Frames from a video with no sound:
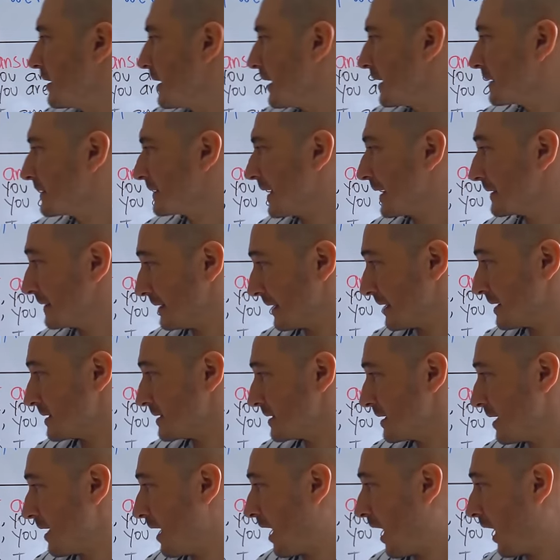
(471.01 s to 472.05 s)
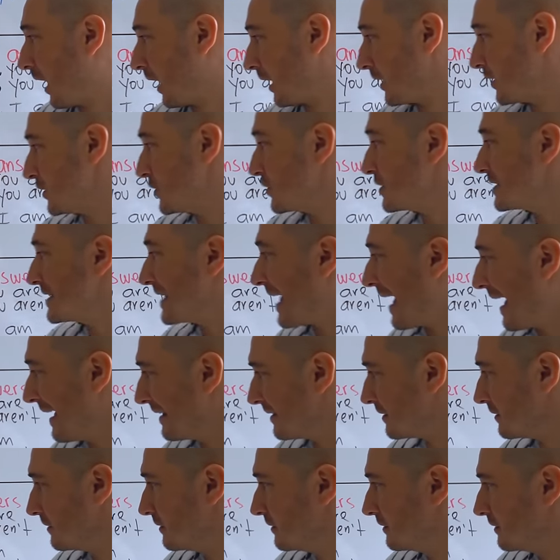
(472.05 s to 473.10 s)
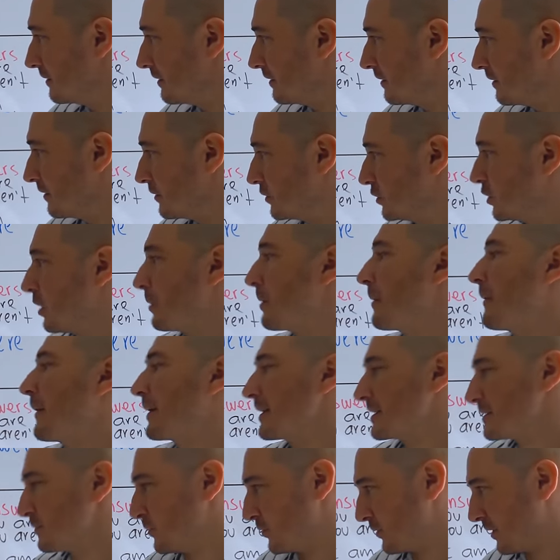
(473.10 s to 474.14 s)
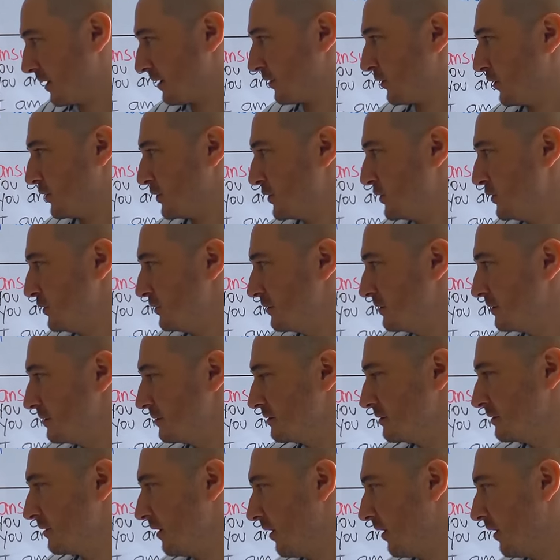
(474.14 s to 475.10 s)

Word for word: ¿Estás triste? ¿Are you sad? No me va a responder con you.